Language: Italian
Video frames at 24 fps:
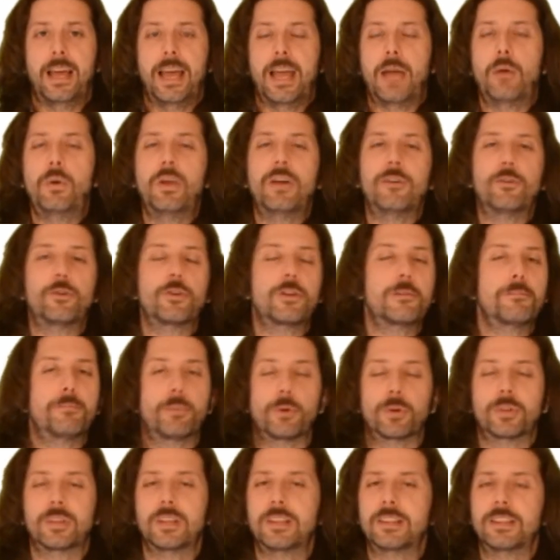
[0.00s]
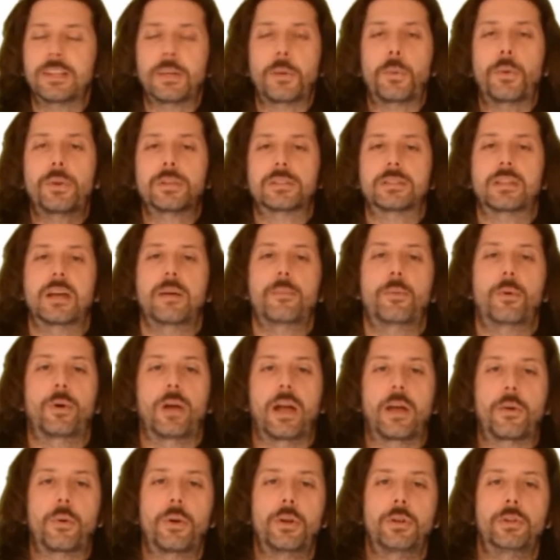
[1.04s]
e un lavoro importante in questa epoca
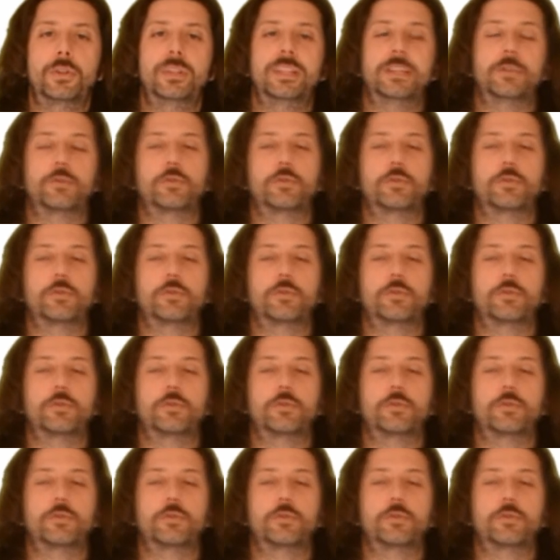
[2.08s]
è quello di